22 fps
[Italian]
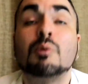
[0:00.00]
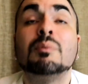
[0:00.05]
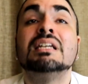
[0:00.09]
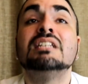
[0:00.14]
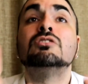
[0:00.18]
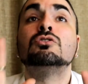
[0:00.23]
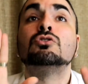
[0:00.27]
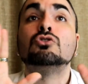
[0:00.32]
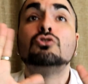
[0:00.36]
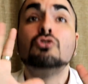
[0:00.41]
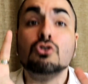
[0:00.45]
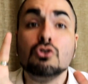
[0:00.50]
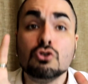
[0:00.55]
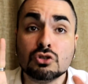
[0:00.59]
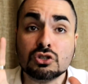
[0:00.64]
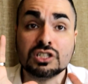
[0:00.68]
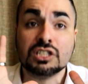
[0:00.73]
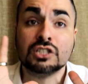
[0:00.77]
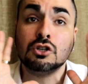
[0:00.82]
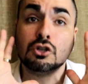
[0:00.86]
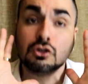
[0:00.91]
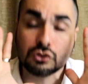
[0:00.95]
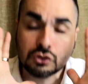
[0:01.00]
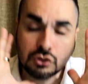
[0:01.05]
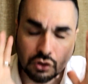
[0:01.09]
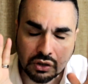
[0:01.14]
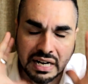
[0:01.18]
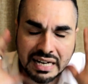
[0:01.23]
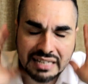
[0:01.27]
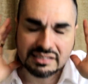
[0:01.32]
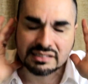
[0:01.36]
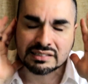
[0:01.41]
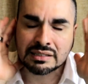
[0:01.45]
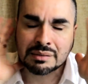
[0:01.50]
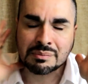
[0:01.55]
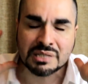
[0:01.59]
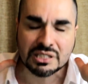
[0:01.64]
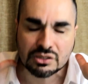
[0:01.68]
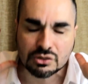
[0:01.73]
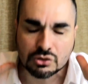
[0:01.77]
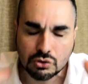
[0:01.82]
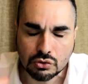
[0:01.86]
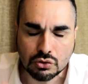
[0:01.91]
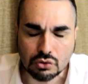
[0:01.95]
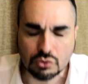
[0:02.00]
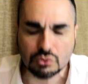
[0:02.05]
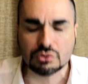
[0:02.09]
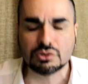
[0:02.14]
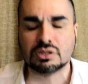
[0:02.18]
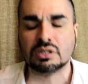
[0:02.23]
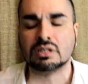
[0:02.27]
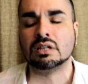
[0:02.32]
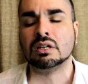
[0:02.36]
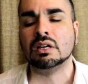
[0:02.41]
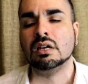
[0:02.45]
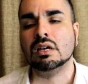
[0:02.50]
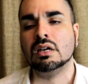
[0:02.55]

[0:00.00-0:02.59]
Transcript: Mi scusi, dottoressa, mi scusi.